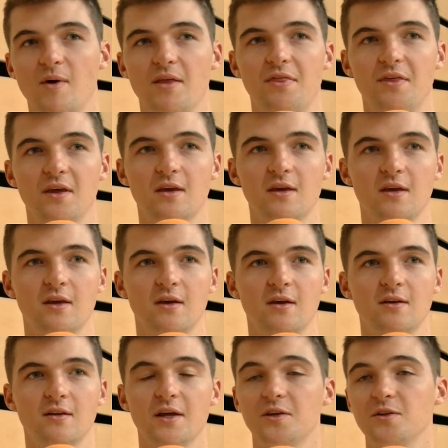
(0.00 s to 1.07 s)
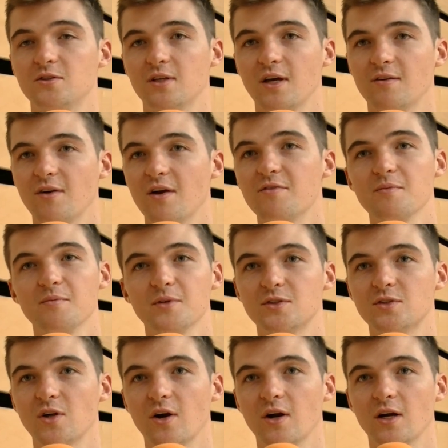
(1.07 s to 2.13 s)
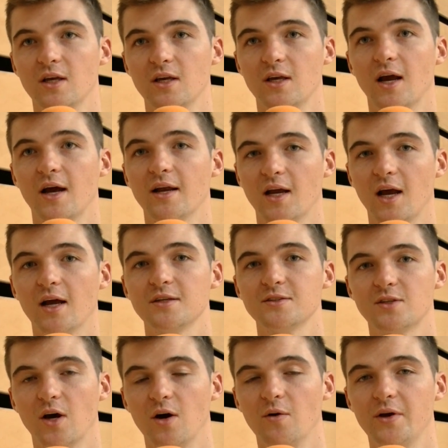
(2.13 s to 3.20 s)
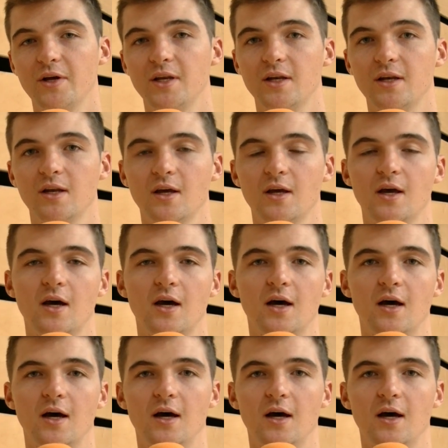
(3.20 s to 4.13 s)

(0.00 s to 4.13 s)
I think. Travis war super. Er hat vom Jump weg groß aufgespielt und alle mitgerissen.